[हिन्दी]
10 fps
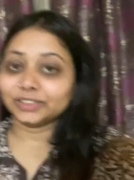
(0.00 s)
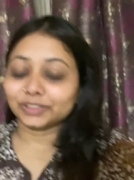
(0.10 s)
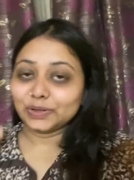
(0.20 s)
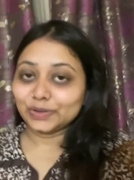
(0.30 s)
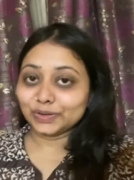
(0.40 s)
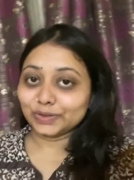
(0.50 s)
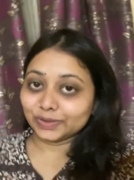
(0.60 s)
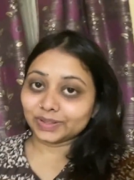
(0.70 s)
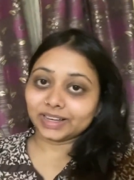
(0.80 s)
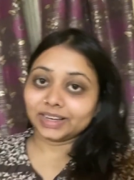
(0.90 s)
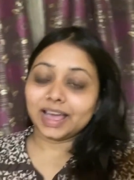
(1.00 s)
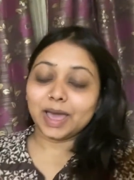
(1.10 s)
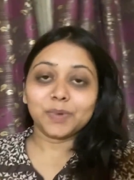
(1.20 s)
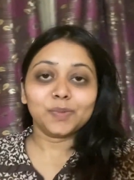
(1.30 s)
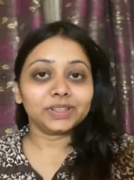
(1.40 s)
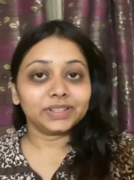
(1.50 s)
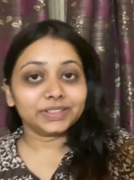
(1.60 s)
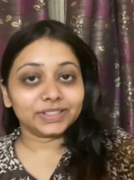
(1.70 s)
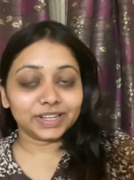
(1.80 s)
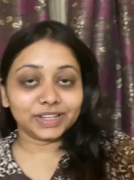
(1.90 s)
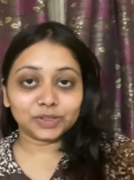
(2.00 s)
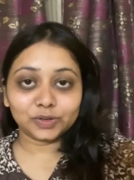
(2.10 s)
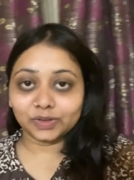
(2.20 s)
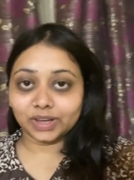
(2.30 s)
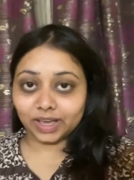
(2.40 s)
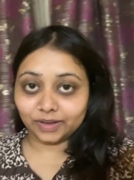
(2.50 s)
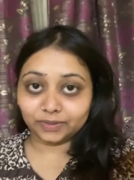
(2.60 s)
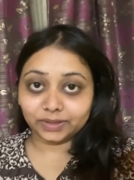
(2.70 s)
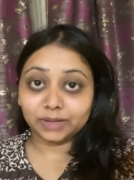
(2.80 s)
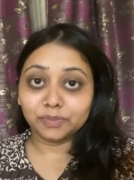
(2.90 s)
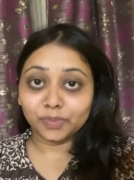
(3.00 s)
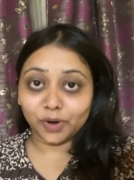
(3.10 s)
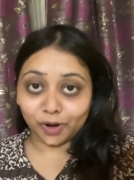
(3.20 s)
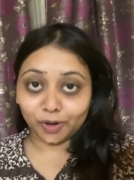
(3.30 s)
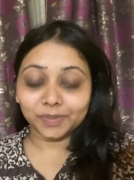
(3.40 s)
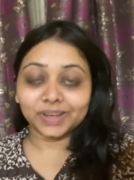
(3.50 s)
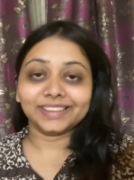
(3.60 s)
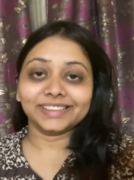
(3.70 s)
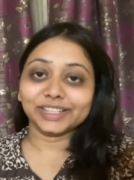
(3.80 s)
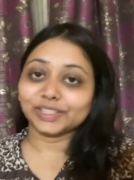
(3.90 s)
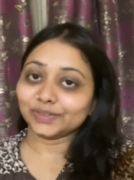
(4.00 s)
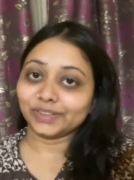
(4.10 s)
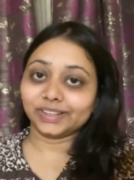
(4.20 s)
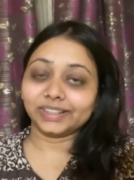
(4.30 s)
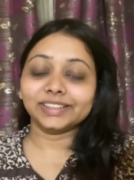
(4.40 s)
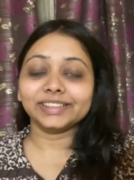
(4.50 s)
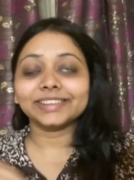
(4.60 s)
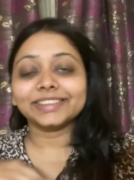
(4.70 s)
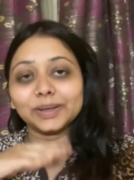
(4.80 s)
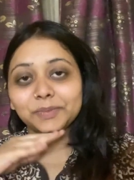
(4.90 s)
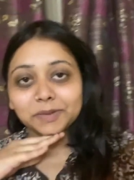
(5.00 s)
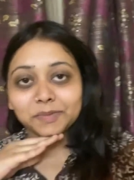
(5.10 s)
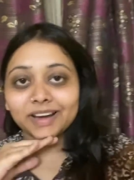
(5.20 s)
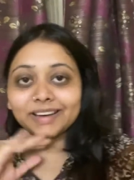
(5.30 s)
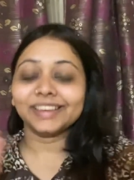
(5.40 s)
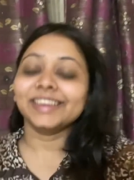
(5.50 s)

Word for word: सो हैप्पी मदर्स डे टू एवरी मॉम इन दिस वर्ल्ड सभी माँ